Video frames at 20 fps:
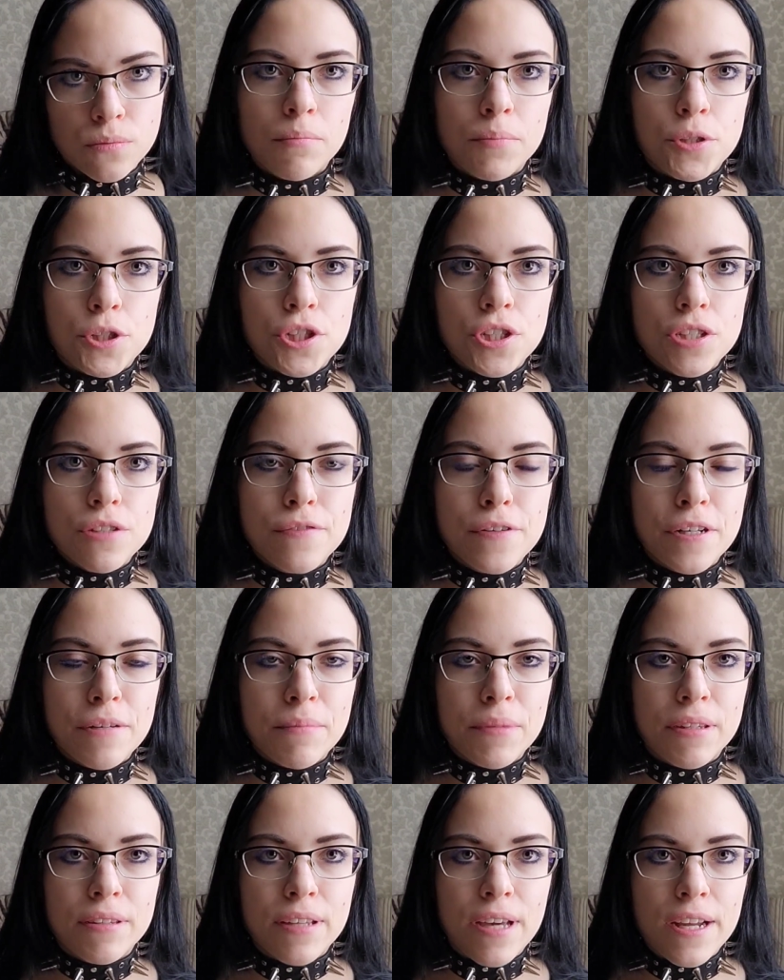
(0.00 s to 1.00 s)
Пишите в
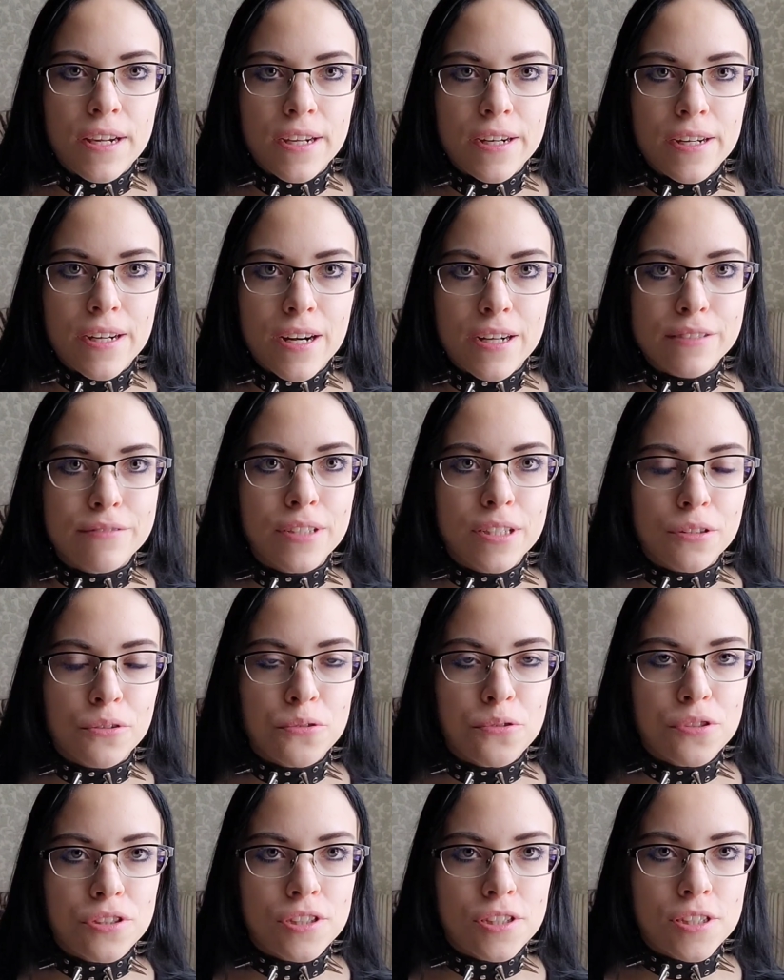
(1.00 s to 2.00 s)
комментариях, как вы
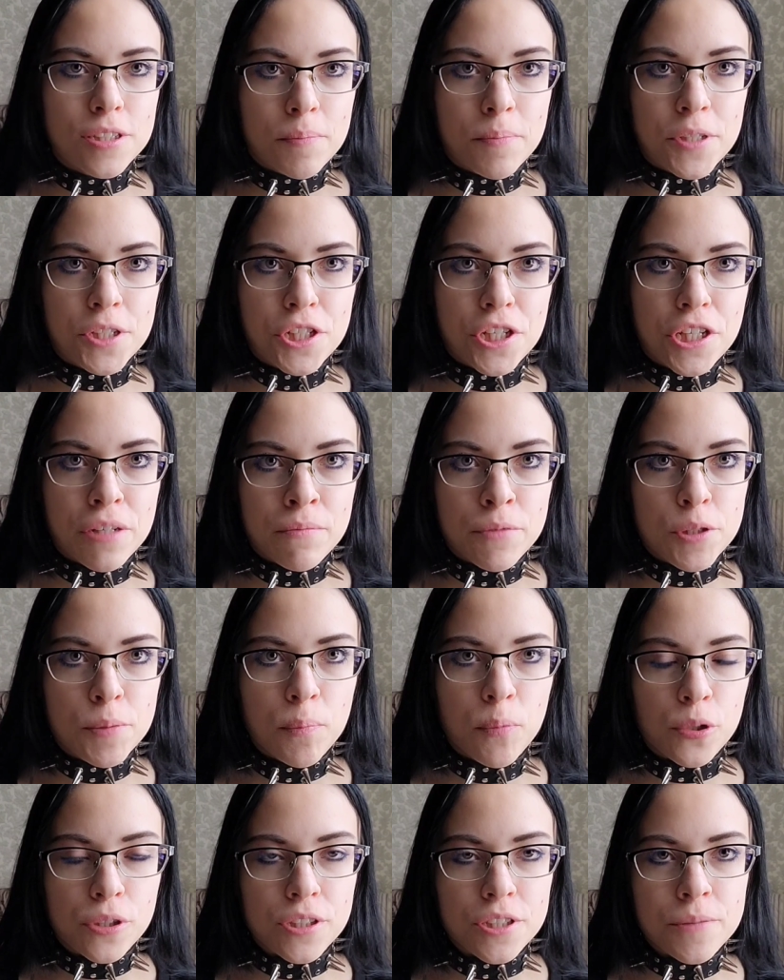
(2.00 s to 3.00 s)
относитесь к печенькам
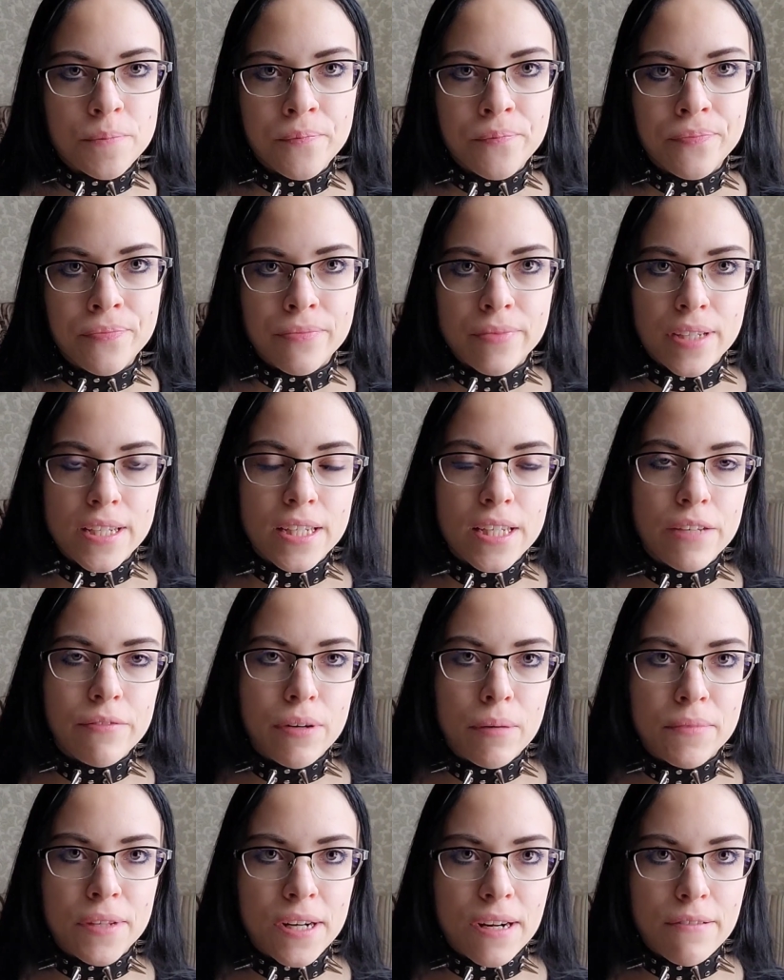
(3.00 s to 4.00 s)
спорте какие
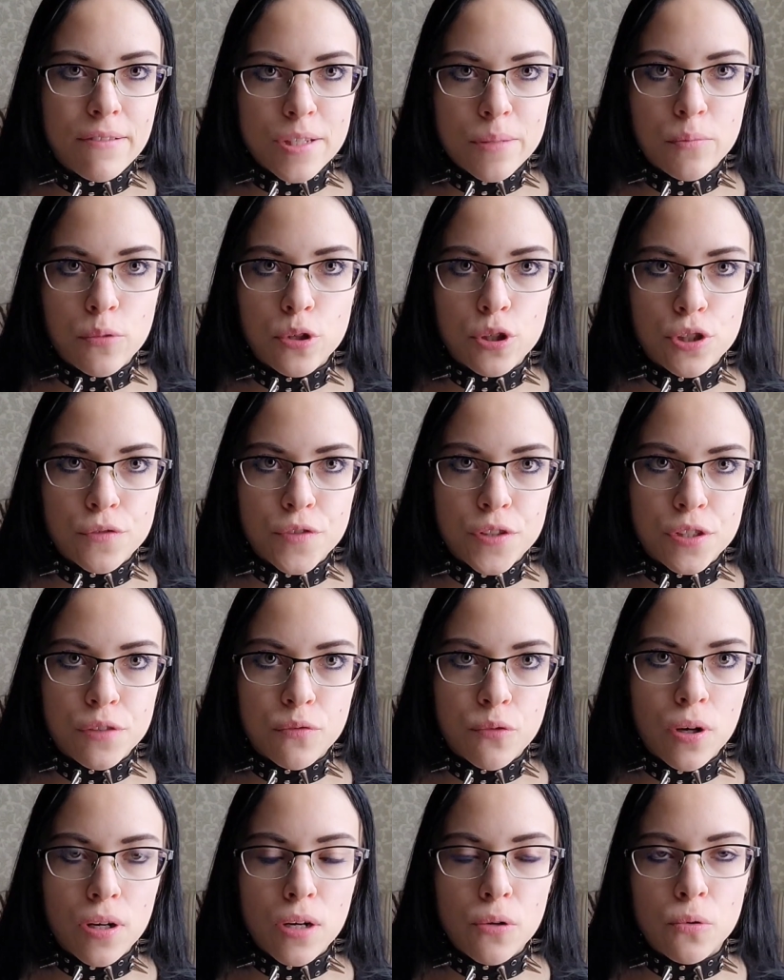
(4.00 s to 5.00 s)
вам нравятся больше
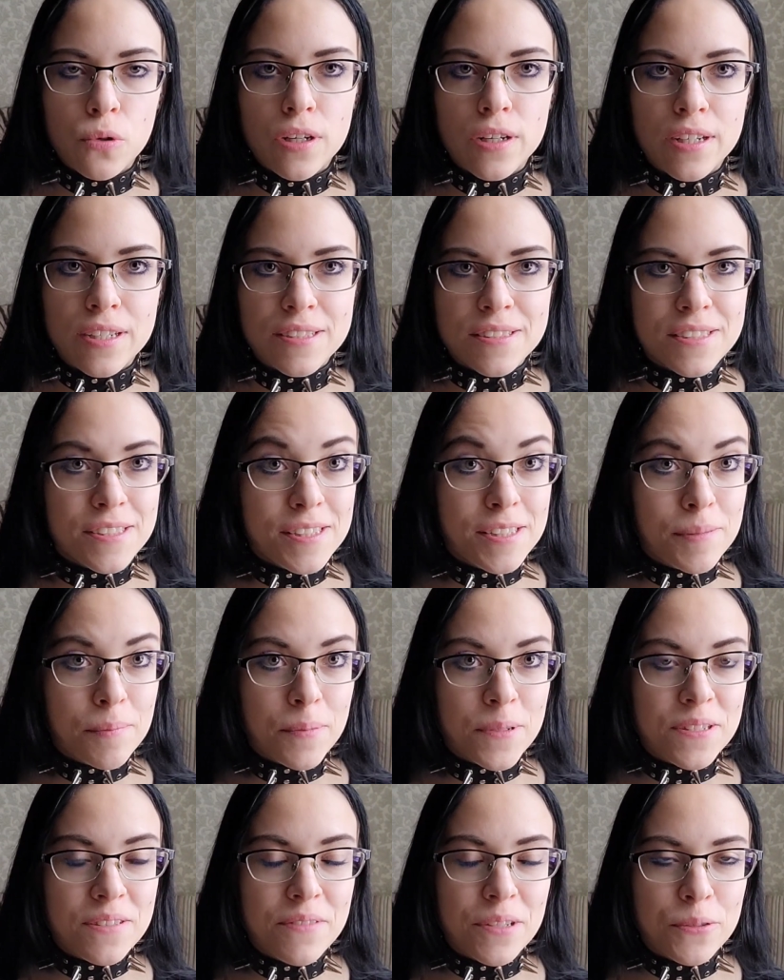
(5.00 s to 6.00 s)
всего, какое ассорти
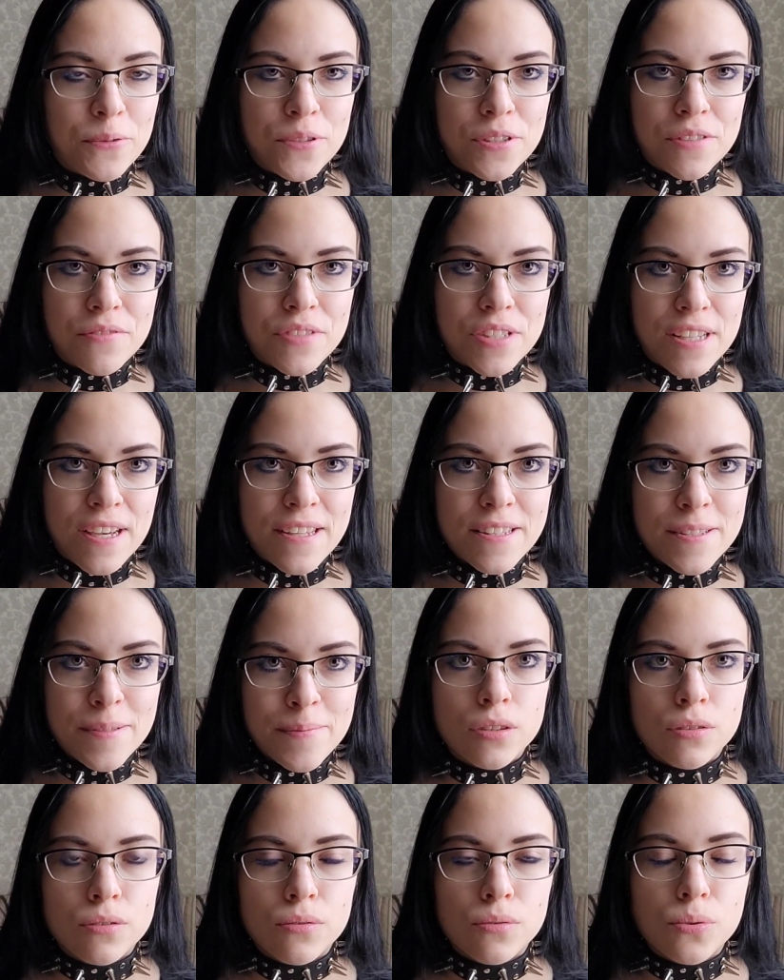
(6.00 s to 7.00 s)
посоветуете взять.
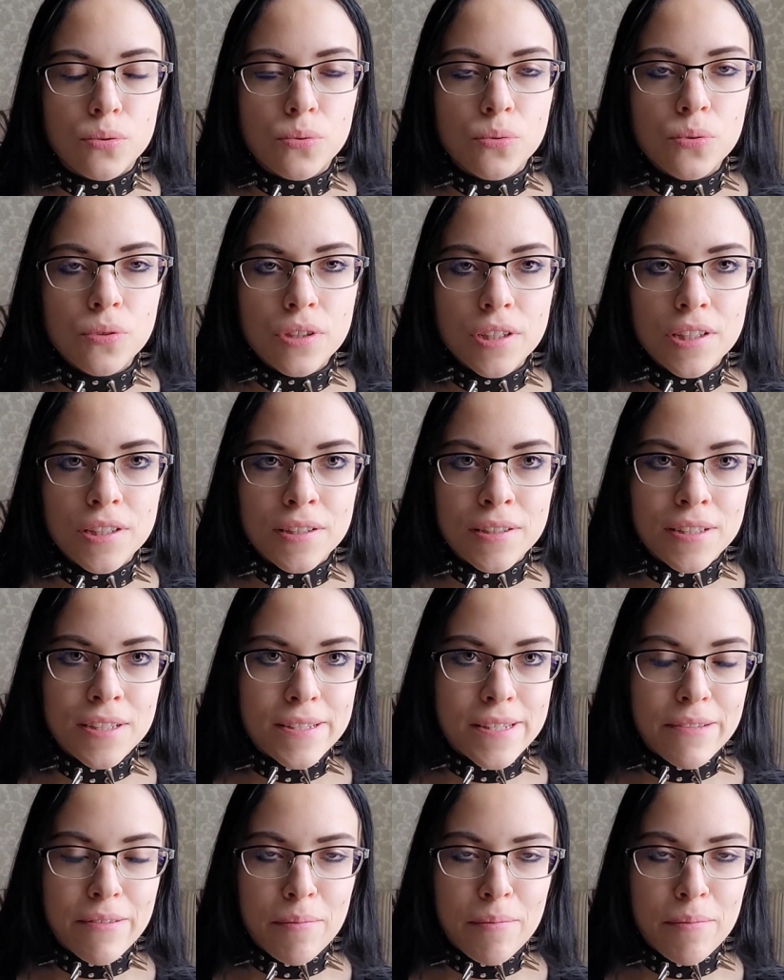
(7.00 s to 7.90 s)
Ну и если